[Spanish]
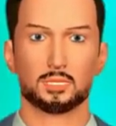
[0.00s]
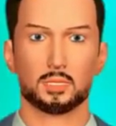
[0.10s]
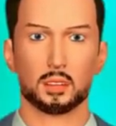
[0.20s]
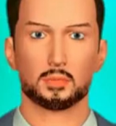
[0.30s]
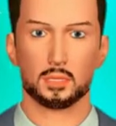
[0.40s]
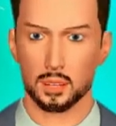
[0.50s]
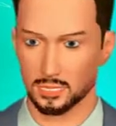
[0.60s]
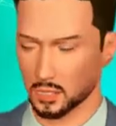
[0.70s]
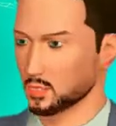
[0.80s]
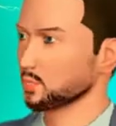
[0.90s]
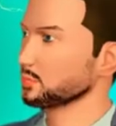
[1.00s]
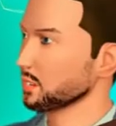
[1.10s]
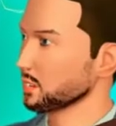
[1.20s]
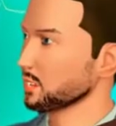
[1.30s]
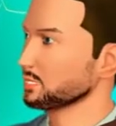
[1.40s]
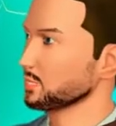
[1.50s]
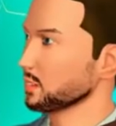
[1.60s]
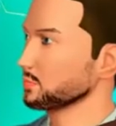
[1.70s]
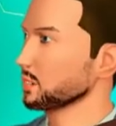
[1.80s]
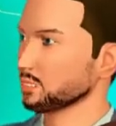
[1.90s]
hay fotos tuyas,
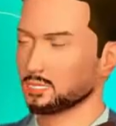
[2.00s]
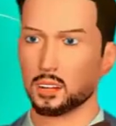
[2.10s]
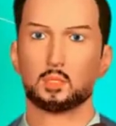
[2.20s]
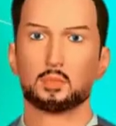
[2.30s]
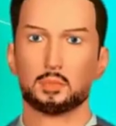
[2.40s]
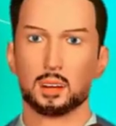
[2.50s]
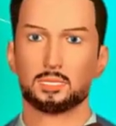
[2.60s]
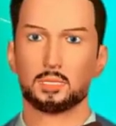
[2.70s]
tampoco de tu familia.